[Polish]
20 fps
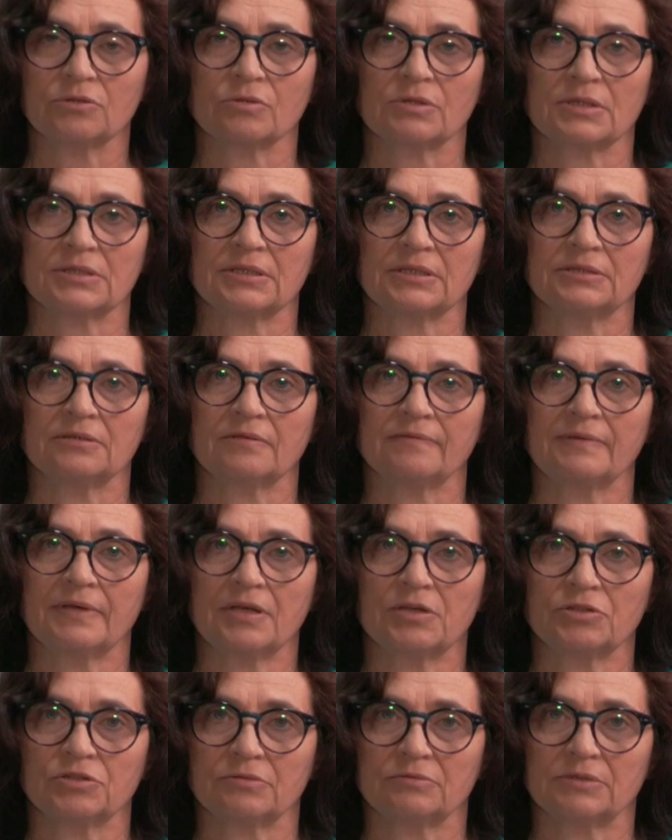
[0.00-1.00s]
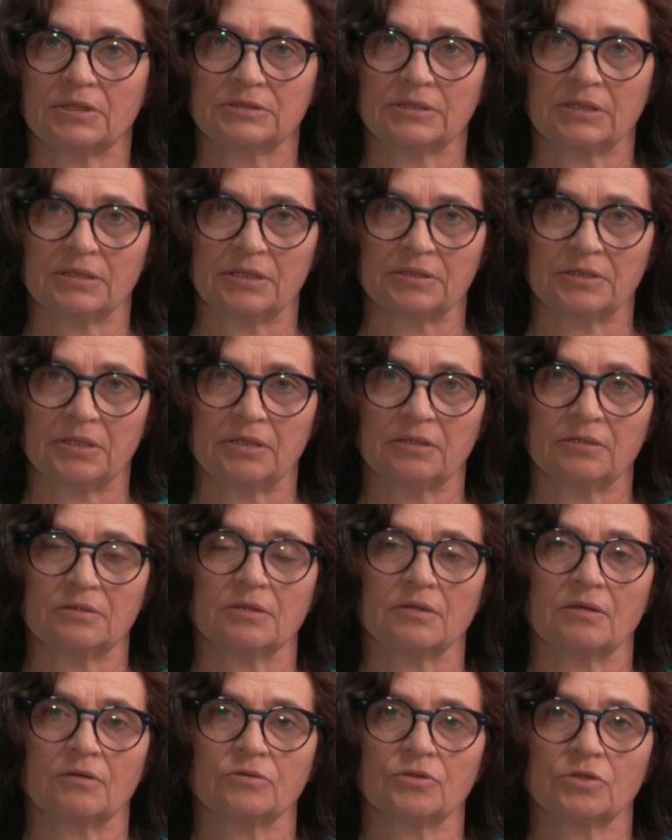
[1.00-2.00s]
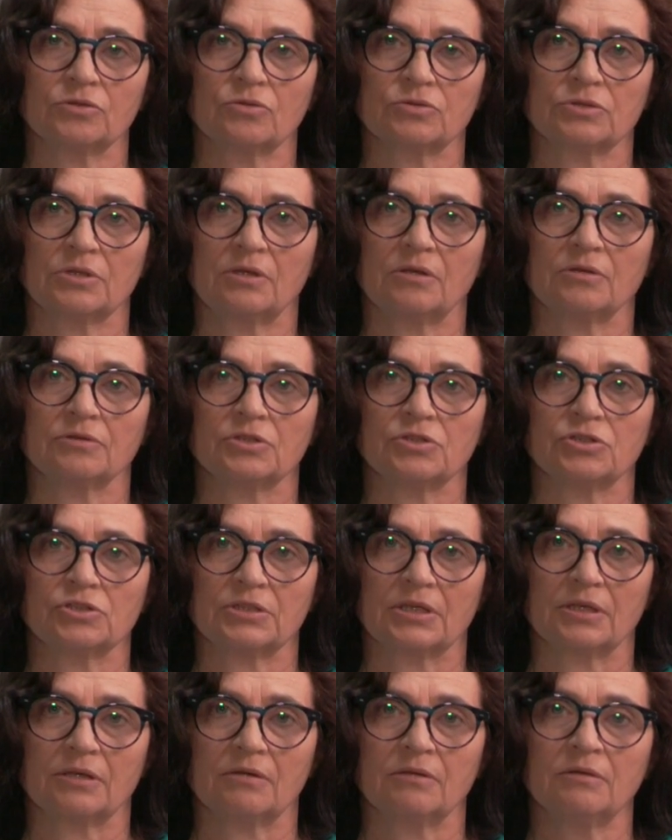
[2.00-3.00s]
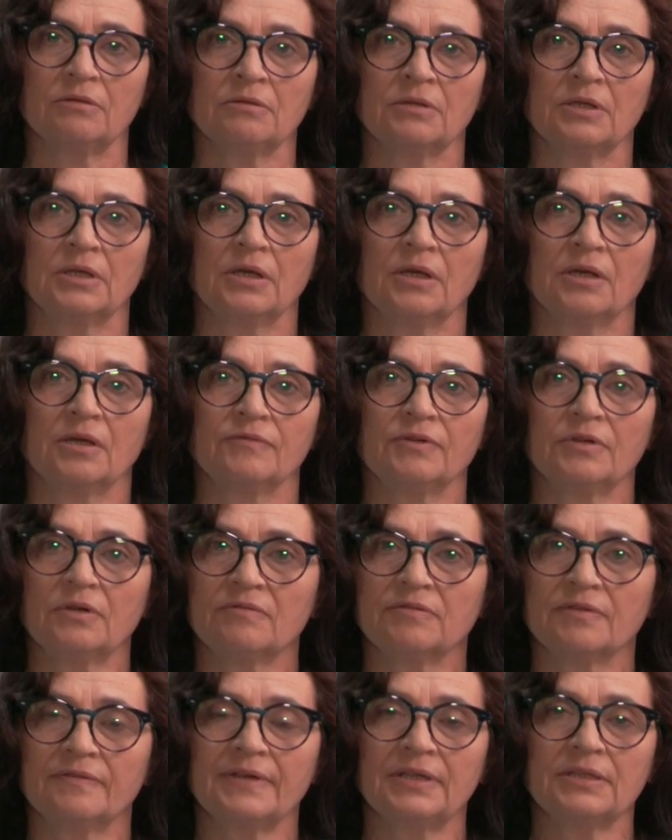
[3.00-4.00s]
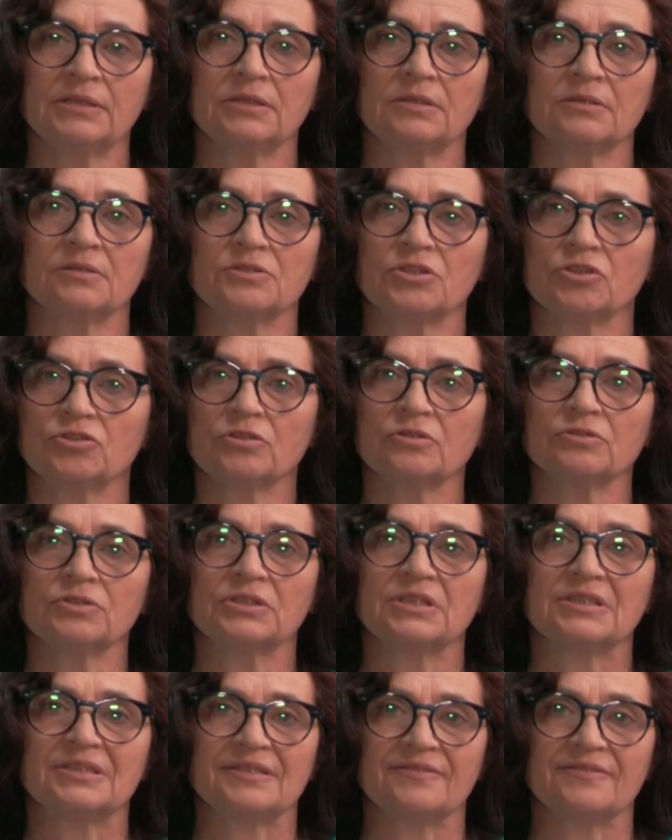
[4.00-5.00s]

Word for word: która znajdowała się na terenie ogrodu zoologicznego, wychowywali dziesiątki